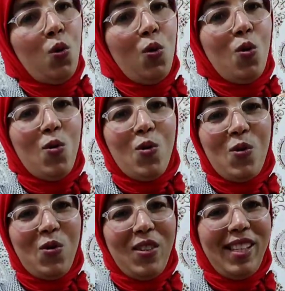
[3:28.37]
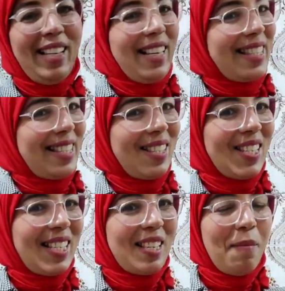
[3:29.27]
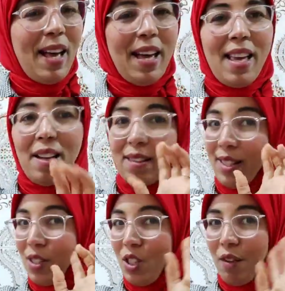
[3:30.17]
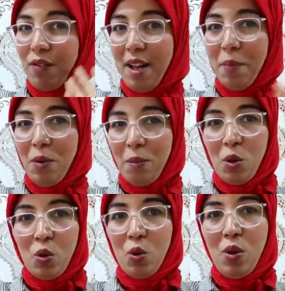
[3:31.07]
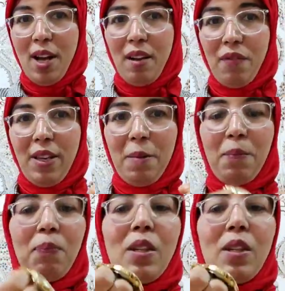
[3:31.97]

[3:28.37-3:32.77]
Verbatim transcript: او الا تسجلتي معايا تسجيل فابور باش تكونوا عارفين